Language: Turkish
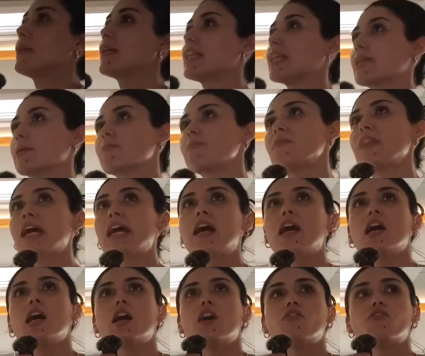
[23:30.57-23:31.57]
benim
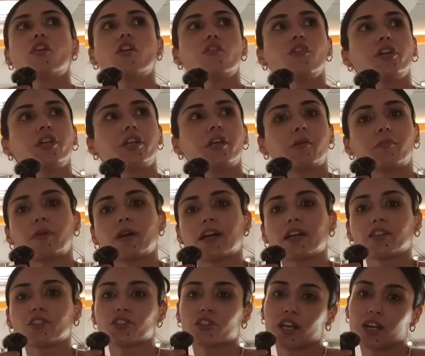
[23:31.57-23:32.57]
favori
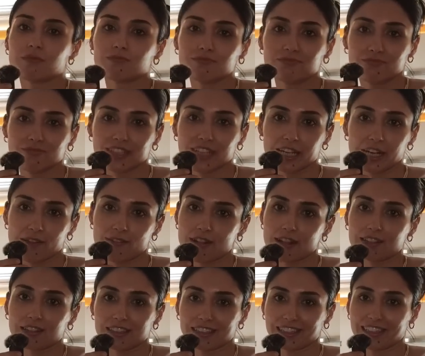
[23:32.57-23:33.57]
parçam
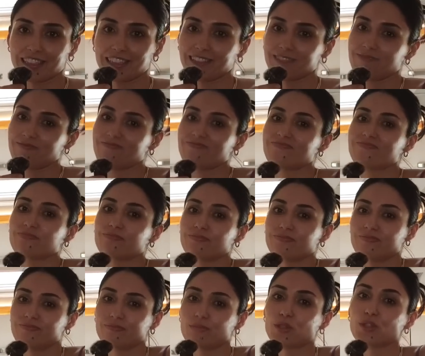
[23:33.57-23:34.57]
karavandaki
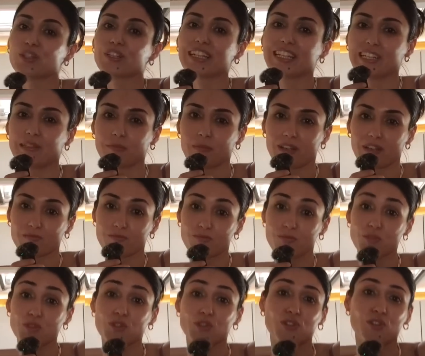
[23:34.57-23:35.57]
bu klima.
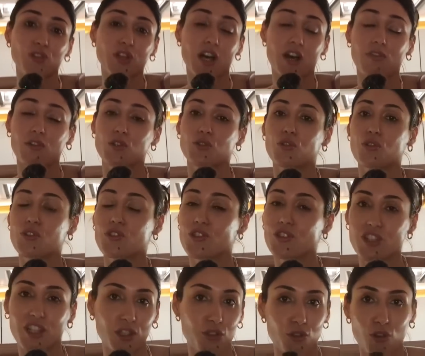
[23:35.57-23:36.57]
Çünkü hava çok
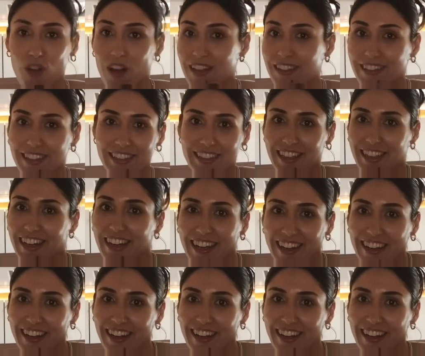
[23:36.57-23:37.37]
sıcak şu anda da